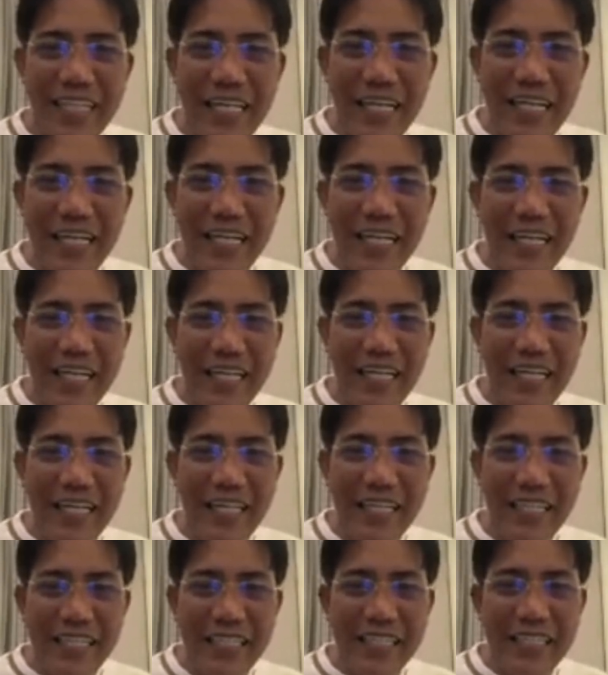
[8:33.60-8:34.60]
Uh,
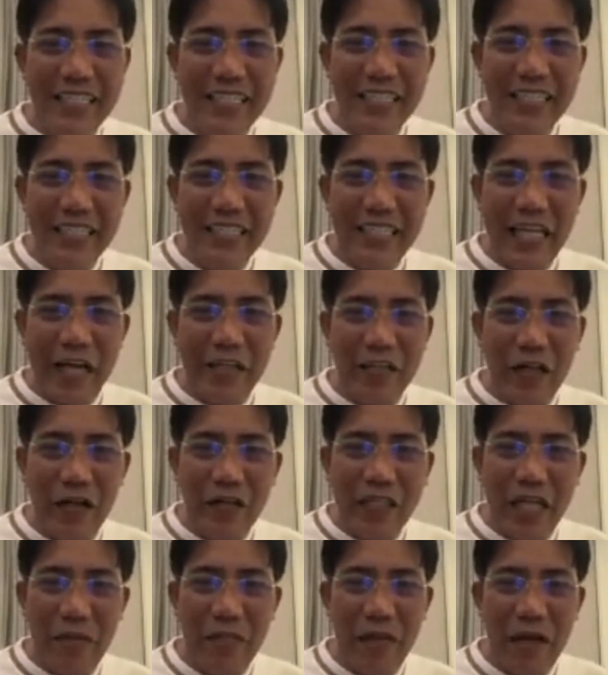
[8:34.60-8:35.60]
shout
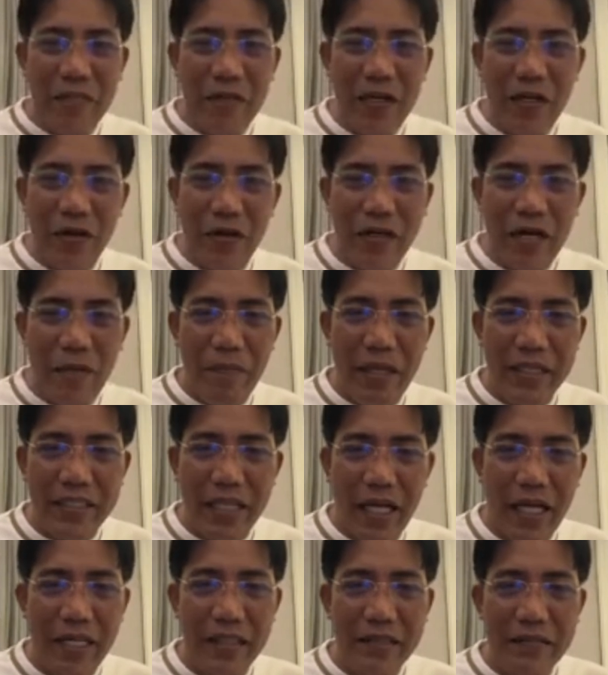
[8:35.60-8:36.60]
out kay Mami Gloria
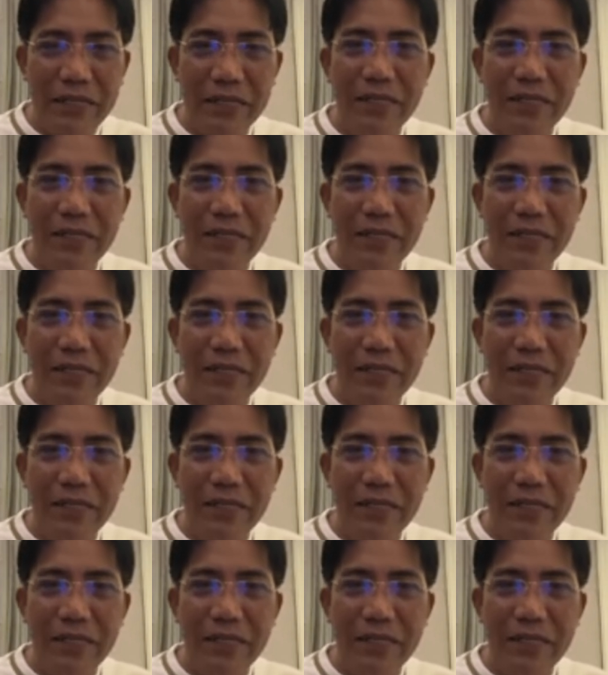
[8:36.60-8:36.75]
Mesa.